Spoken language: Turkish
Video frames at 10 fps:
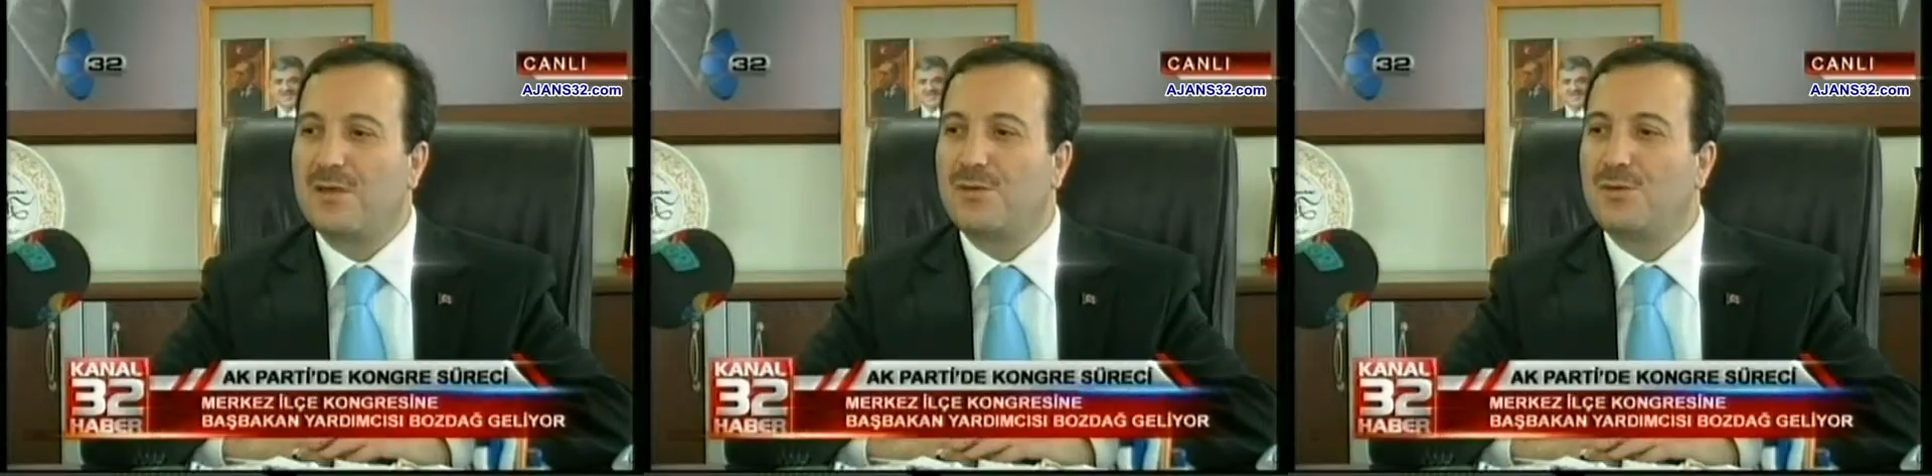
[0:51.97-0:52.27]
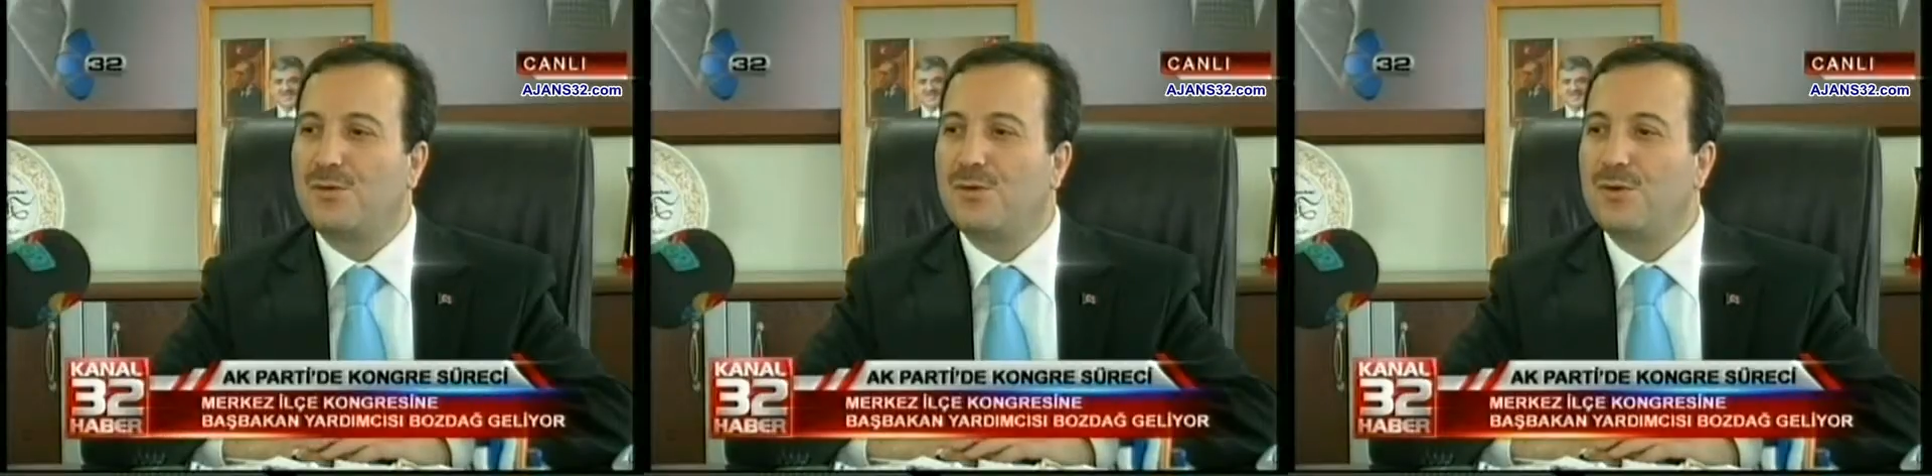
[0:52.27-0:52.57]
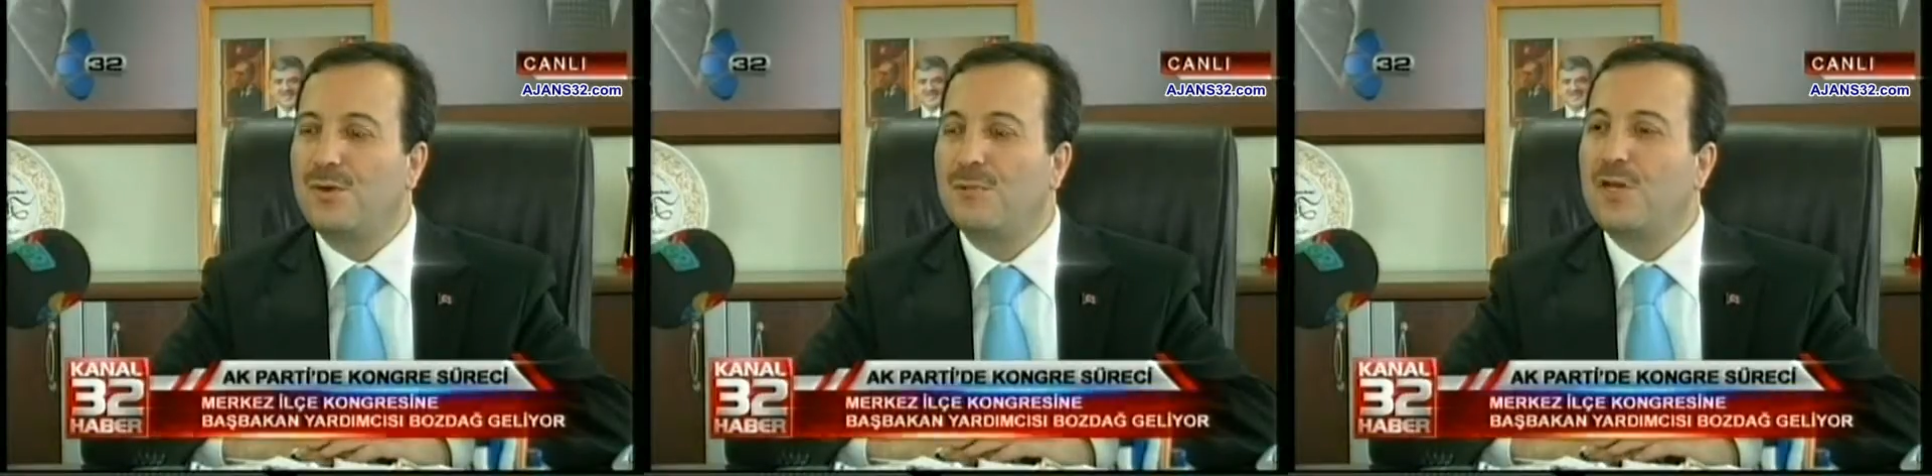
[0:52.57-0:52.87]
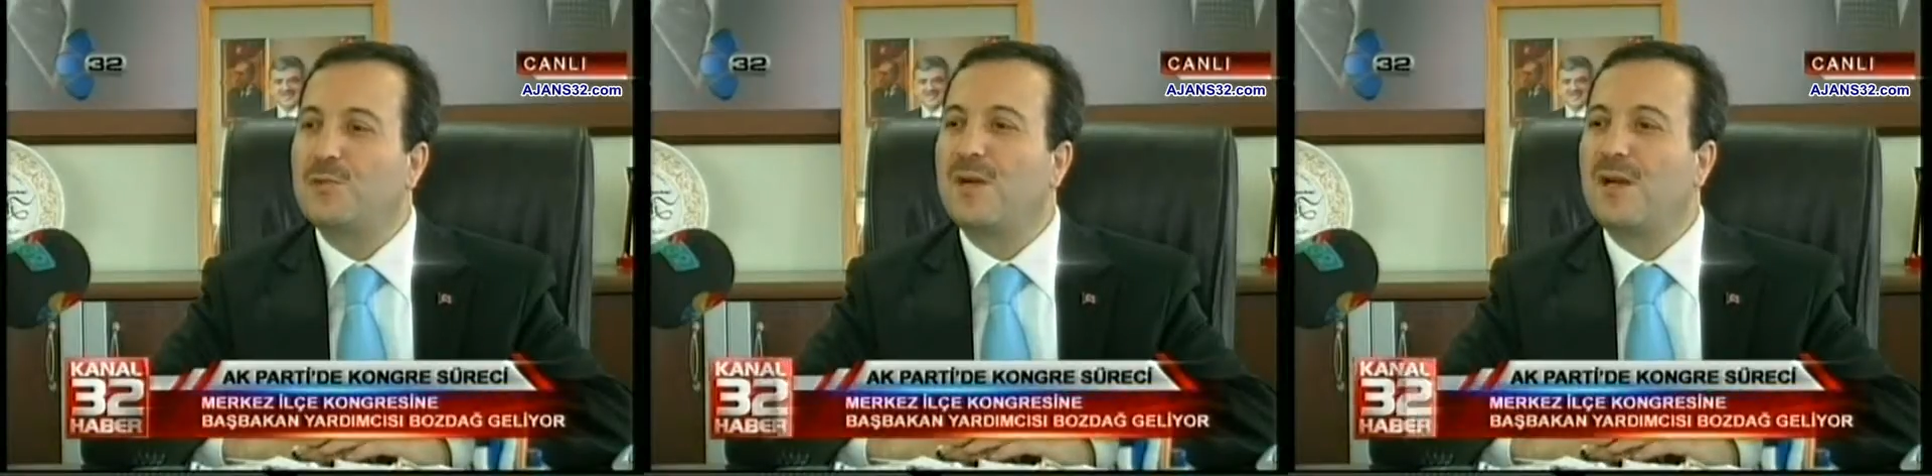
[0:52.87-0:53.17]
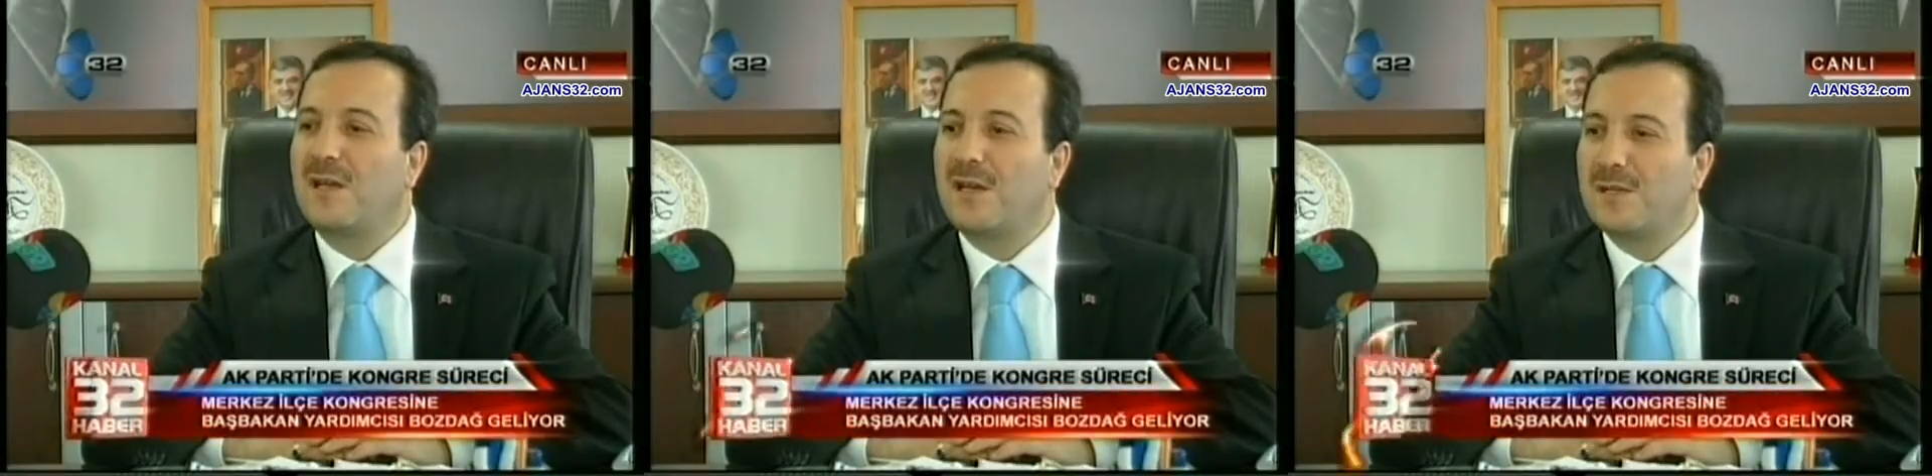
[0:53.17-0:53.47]
günü Başbakan
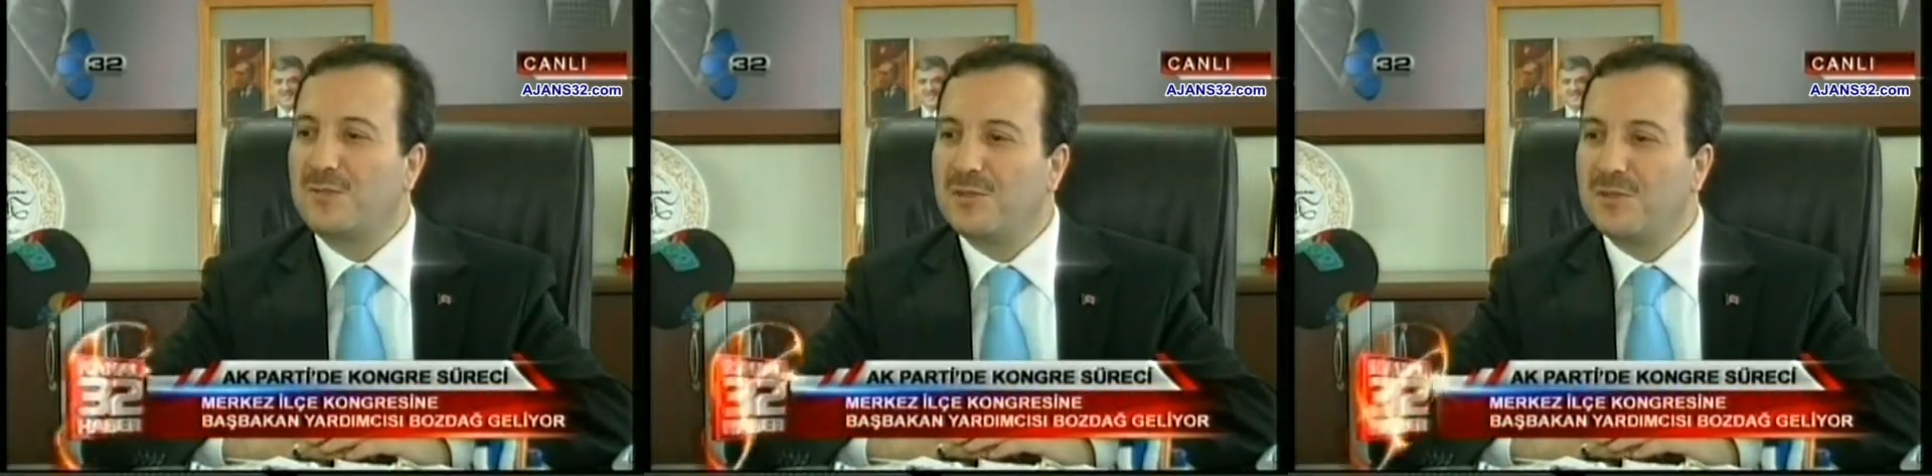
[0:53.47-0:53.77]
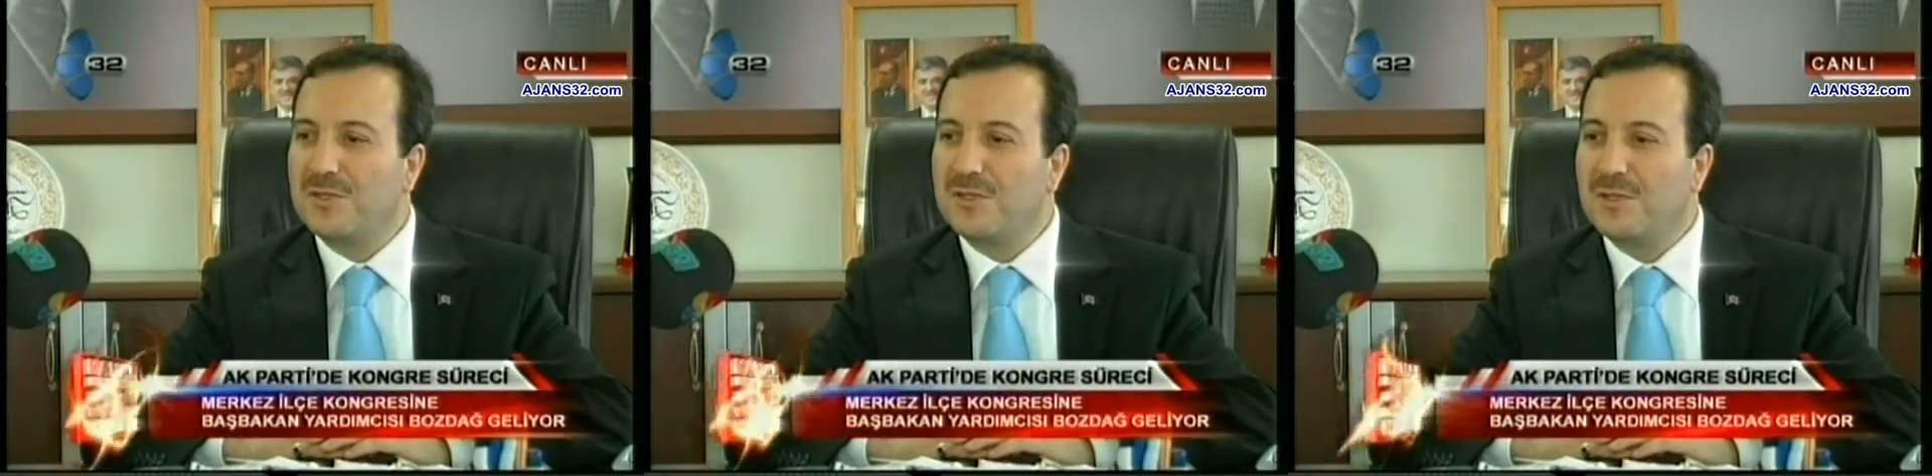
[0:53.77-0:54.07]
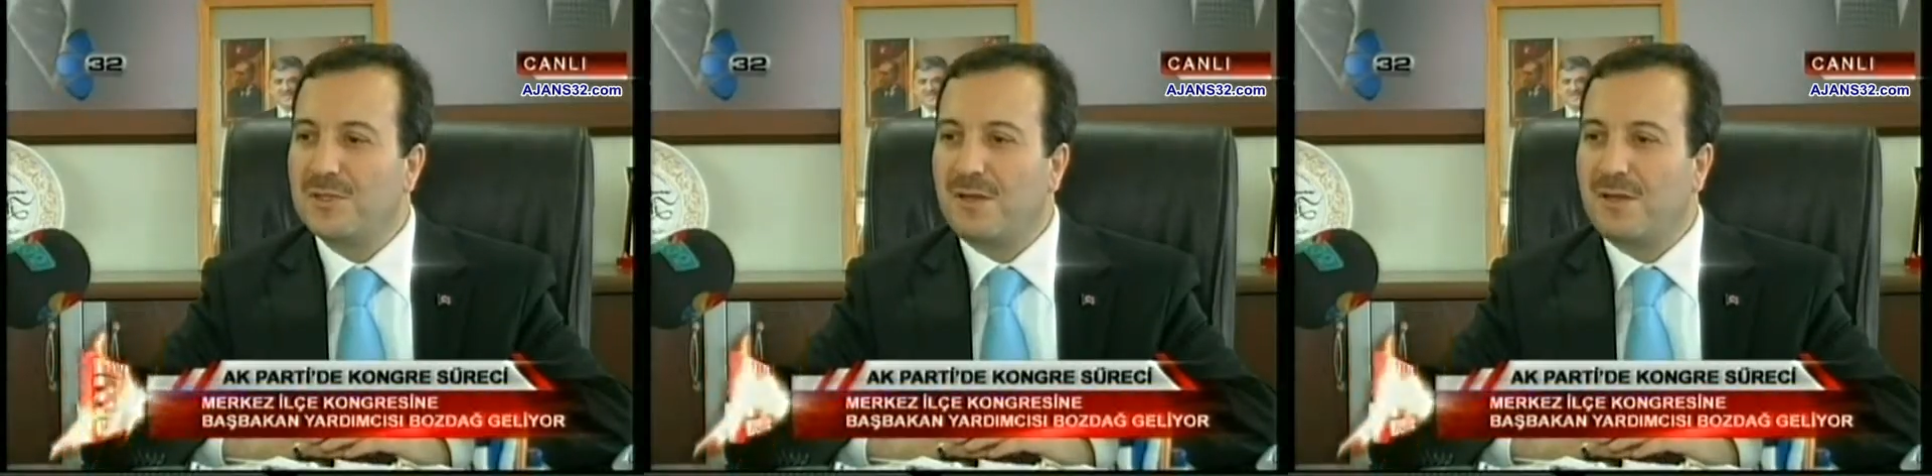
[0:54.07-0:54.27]
Yardımcımız,